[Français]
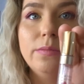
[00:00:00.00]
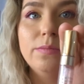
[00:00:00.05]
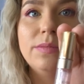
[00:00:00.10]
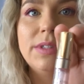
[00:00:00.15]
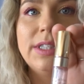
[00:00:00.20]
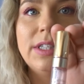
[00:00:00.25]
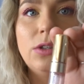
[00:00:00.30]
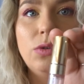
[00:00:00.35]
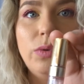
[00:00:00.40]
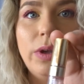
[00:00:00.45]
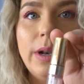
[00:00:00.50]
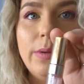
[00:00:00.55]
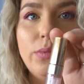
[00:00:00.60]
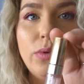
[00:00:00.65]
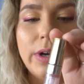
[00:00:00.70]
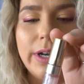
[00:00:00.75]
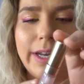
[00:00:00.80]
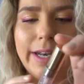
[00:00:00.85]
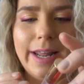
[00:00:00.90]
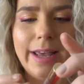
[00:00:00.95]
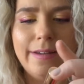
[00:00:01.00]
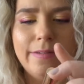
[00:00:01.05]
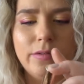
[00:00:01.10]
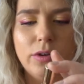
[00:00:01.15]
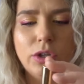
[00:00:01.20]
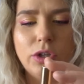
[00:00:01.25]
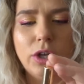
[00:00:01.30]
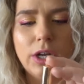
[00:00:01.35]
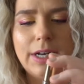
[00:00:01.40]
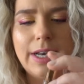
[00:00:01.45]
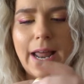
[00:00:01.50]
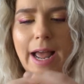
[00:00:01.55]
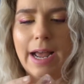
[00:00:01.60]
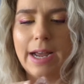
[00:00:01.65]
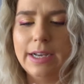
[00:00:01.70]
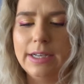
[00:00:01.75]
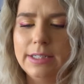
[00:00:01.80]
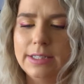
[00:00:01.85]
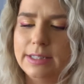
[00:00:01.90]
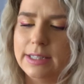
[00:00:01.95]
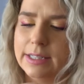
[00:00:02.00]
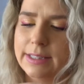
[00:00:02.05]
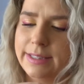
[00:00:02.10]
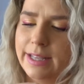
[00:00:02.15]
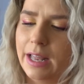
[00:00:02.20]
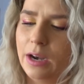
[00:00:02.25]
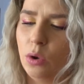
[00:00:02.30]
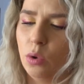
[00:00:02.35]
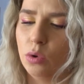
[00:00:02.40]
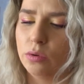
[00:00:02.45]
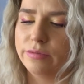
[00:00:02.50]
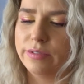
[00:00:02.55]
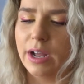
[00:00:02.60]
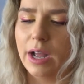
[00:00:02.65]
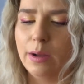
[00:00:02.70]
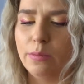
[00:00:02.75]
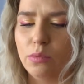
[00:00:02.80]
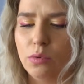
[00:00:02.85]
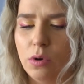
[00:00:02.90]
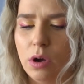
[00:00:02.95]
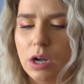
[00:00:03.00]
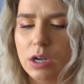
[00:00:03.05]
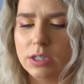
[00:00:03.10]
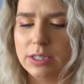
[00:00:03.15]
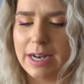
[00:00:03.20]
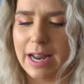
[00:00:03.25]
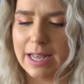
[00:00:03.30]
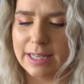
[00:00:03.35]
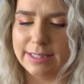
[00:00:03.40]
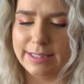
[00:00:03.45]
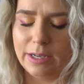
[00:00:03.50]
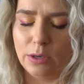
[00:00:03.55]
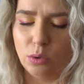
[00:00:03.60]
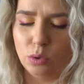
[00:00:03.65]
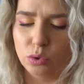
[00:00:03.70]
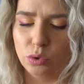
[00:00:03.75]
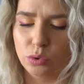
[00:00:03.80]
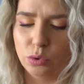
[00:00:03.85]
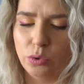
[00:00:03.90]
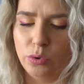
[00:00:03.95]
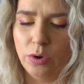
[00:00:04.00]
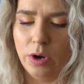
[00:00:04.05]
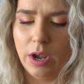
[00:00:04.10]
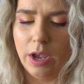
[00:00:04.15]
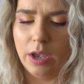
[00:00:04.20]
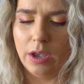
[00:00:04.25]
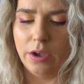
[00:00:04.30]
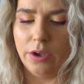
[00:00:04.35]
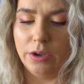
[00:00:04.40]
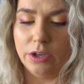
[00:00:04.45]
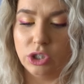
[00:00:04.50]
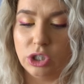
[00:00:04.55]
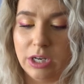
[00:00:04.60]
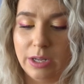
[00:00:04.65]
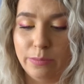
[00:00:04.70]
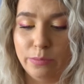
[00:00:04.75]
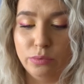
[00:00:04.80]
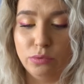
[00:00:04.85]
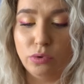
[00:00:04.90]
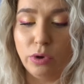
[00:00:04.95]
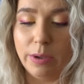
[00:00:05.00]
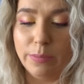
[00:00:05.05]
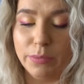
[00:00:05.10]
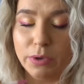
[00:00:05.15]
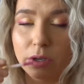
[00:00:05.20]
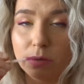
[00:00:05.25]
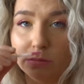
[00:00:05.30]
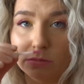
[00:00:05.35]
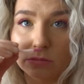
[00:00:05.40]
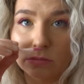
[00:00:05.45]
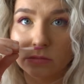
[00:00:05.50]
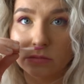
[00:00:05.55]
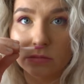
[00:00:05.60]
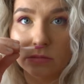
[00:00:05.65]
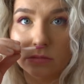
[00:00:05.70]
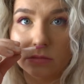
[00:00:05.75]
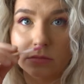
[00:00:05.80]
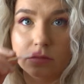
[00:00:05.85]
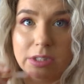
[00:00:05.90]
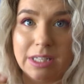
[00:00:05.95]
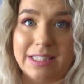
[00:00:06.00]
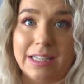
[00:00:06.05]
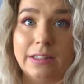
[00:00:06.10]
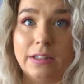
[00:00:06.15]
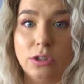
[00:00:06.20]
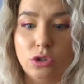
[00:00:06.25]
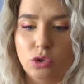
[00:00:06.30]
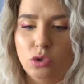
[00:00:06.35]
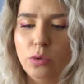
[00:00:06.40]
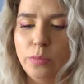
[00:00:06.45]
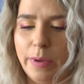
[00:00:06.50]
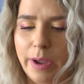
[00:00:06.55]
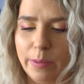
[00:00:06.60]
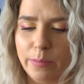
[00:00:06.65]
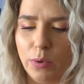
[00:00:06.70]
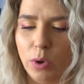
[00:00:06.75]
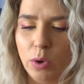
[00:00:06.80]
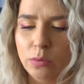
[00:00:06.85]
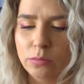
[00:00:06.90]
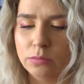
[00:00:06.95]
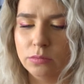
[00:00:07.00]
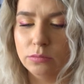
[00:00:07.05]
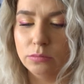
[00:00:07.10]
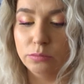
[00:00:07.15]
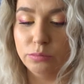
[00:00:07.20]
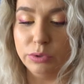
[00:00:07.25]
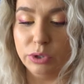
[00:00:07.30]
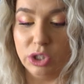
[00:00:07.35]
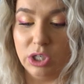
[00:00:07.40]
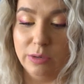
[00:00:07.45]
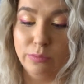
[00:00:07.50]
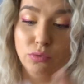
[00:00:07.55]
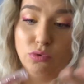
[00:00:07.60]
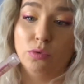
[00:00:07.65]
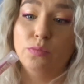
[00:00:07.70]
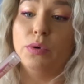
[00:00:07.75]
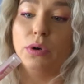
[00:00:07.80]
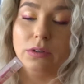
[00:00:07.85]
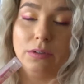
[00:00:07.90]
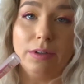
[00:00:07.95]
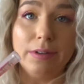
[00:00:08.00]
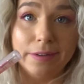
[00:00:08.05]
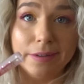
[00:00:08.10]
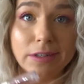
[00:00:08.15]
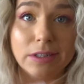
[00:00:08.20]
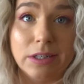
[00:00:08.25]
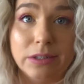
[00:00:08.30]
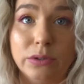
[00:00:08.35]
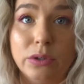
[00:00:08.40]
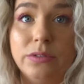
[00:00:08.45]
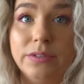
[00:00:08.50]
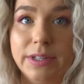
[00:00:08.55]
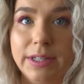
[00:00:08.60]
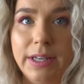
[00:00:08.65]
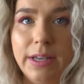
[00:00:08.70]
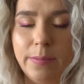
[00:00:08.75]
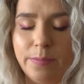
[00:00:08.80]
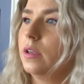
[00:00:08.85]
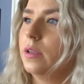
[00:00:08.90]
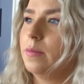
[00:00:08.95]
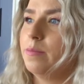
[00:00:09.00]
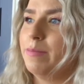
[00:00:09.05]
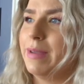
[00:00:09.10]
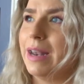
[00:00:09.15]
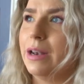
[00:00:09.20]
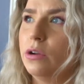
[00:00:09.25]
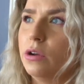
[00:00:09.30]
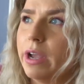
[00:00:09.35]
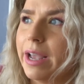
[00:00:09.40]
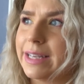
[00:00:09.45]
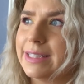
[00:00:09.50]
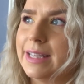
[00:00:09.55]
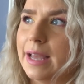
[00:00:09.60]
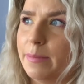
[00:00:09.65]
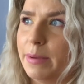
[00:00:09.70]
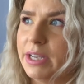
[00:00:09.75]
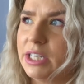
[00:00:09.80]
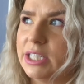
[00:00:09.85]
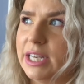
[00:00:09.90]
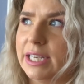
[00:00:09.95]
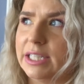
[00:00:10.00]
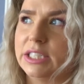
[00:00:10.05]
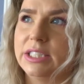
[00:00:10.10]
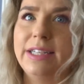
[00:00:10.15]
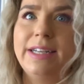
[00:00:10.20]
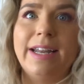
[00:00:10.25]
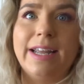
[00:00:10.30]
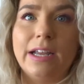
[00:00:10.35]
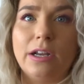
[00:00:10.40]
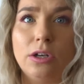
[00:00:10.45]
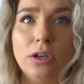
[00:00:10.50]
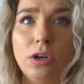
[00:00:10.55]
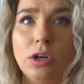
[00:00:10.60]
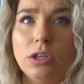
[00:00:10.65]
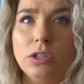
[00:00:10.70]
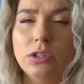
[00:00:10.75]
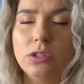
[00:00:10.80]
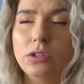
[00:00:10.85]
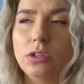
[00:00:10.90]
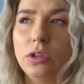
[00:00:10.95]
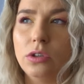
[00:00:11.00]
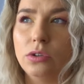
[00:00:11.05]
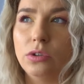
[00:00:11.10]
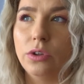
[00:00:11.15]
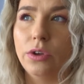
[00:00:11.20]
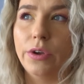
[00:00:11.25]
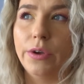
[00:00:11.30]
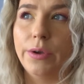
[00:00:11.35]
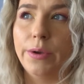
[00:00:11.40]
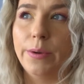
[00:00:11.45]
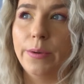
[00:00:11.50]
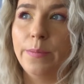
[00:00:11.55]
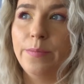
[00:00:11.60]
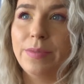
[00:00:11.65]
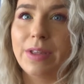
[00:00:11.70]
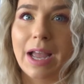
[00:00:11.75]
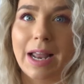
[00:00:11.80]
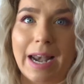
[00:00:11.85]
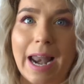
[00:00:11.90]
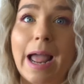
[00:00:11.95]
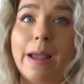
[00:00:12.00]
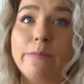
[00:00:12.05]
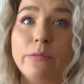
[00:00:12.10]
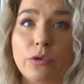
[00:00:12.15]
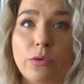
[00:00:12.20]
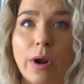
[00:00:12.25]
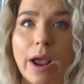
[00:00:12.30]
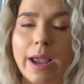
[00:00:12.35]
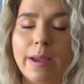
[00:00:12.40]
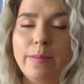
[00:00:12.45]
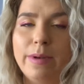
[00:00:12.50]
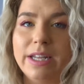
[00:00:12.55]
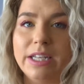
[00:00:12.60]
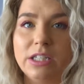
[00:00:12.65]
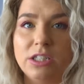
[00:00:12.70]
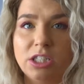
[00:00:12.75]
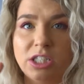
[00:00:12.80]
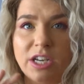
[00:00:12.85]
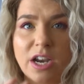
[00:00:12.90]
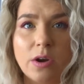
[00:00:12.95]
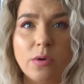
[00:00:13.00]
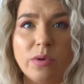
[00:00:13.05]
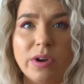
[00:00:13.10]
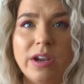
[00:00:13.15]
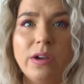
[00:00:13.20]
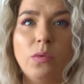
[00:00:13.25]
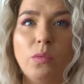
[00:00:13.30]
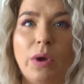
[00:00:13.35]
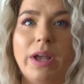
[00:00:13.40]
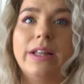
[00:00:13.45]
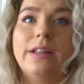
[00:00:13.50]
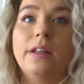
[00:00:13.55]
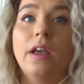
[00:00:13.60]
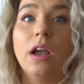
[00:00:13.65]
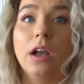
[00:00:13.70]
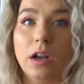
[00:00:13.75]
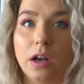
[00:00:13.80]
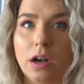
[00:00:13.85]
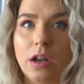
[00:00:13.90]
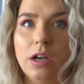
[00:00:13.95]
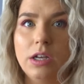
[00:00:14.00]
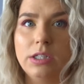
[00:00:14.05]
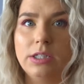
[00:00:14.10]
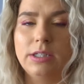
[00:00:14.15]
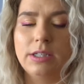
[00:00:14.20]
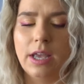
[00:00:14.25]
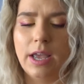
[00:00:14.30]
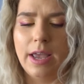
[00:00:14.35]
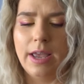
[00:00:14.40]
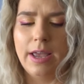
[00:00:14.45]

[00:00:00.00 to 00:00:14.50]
une petite huile pour les lèvres de Clarins. C'était celle aux framboises, la 02. Euh, je l'ai beaucoup aimée. Ça sentait super bon. Puis je l'ai beaucoup portée. Hein. je l'ai toute finie. Mais là, récemment, j'ai acheté les glosses de Lime Crime, les Cherry Wet Gloss